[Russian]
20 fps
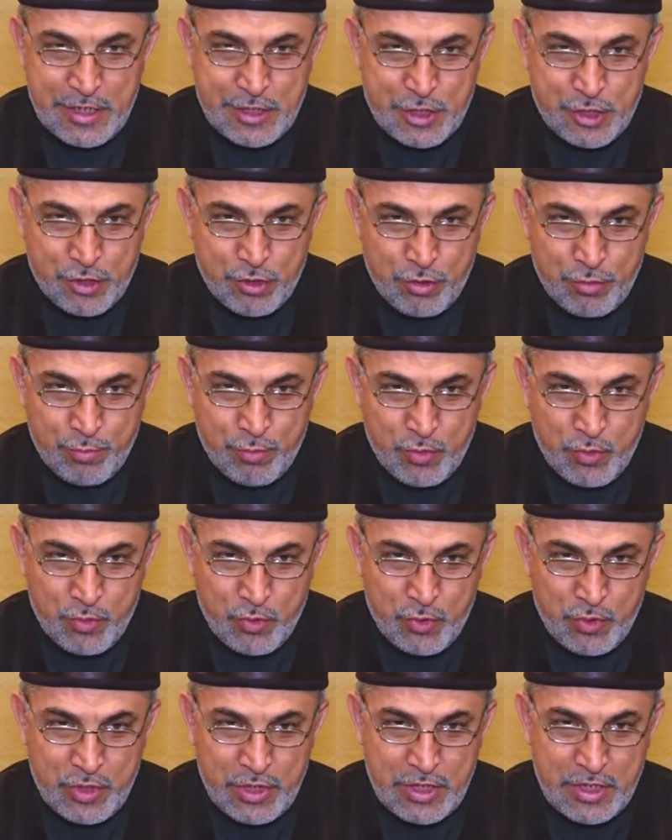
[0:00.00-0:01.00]
это
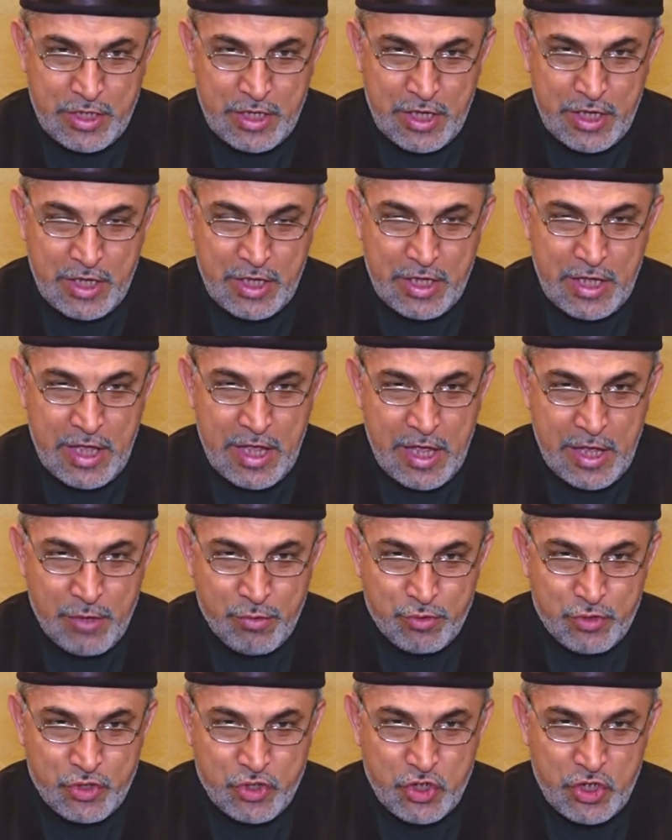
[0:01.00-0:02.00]
человек, которого
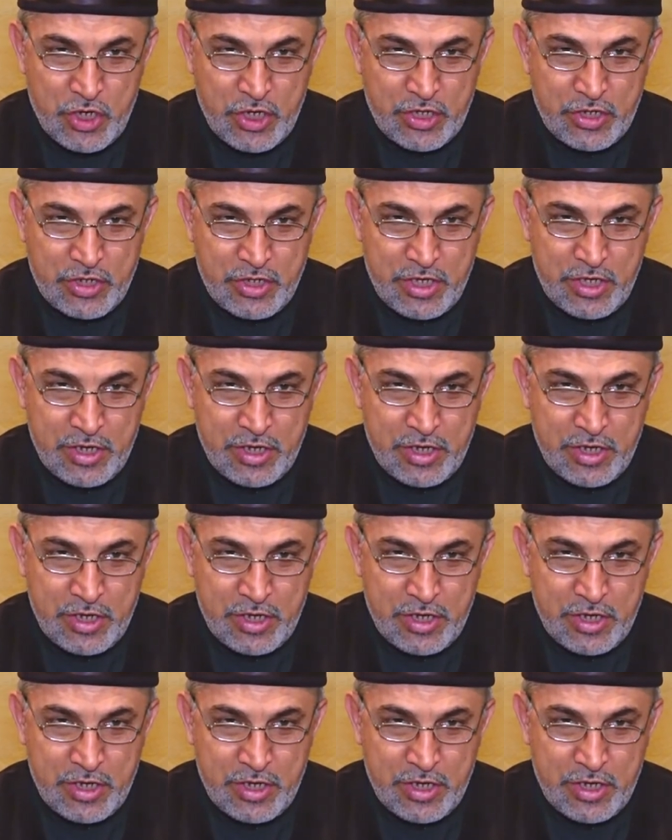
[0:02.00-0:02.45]
оставил Бог.